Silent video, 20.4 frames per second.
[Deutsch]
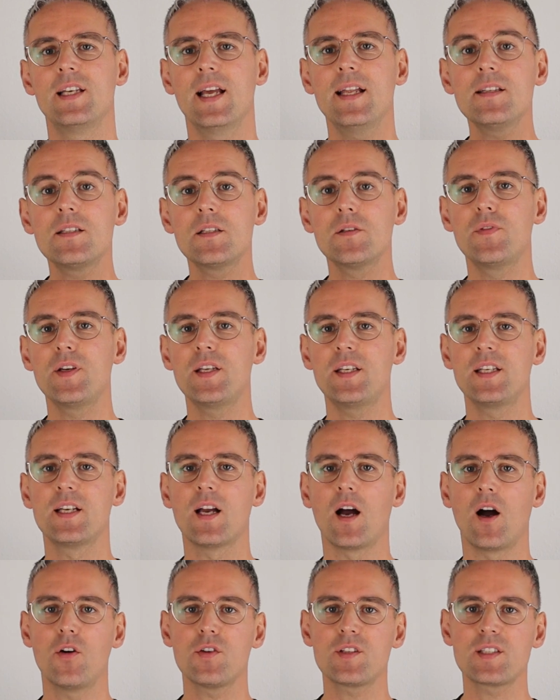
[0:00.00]
die letzte
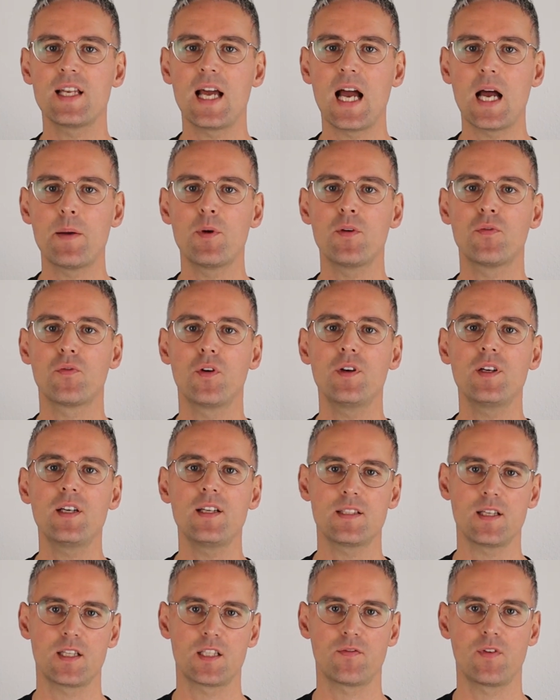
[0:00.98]
wichtige Ausnahme von
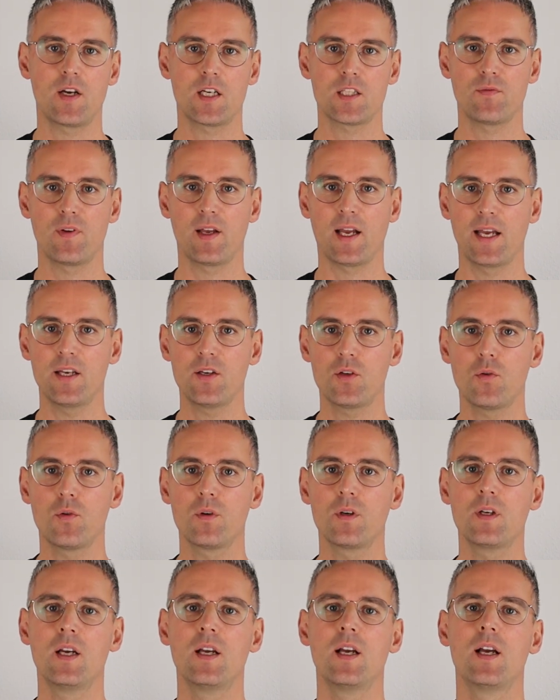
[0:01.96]
dieser
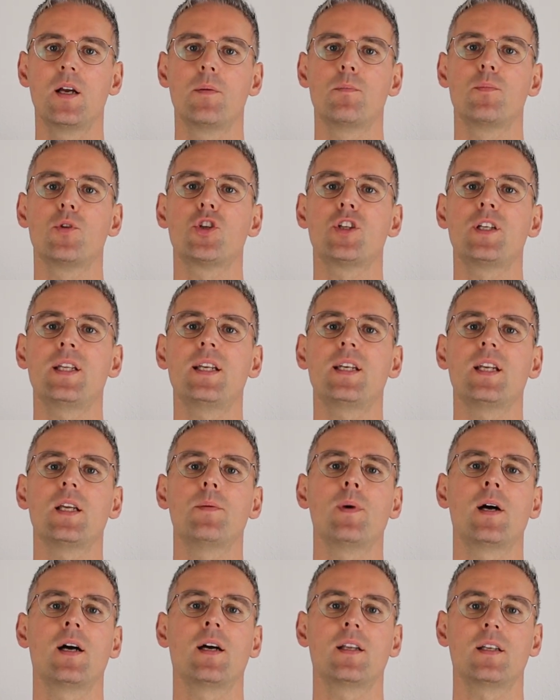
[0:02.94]
Zwangsverrentung besteht
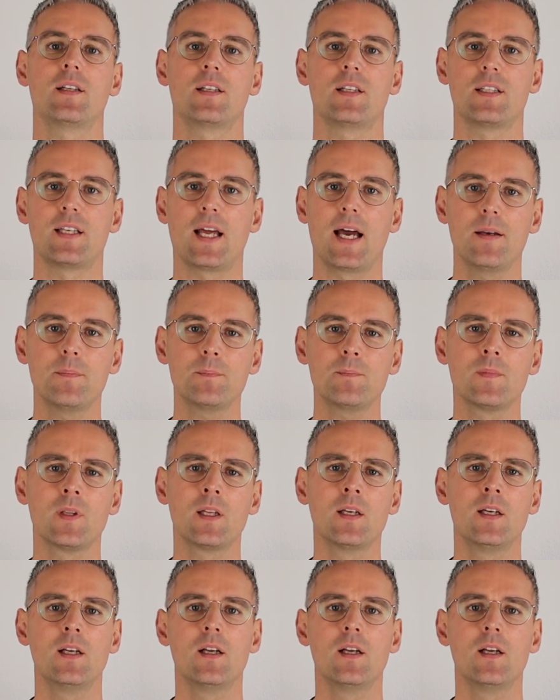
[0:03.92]
immer dann,